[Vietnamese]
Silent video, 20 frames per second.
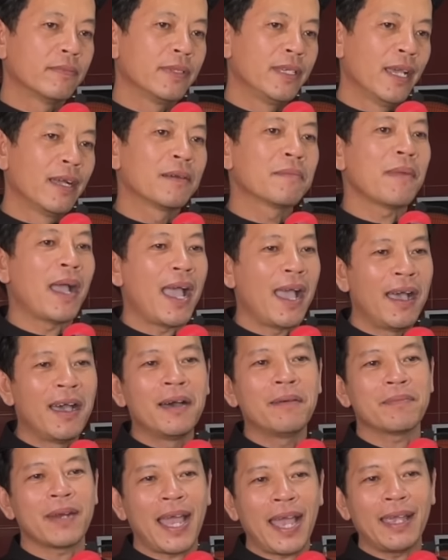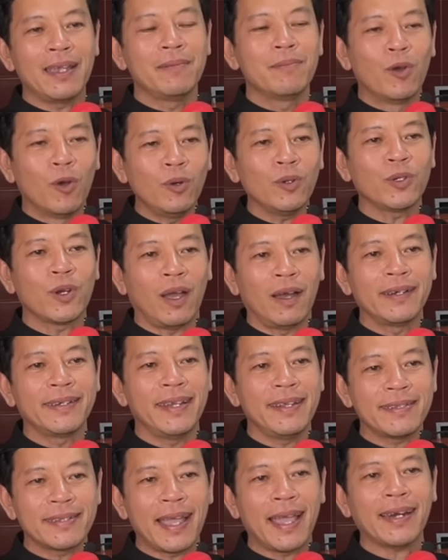nhưng mà hôm nay muốn cho
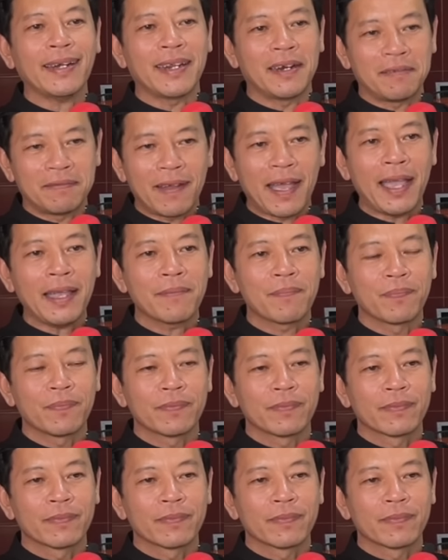trí sáng này nó phát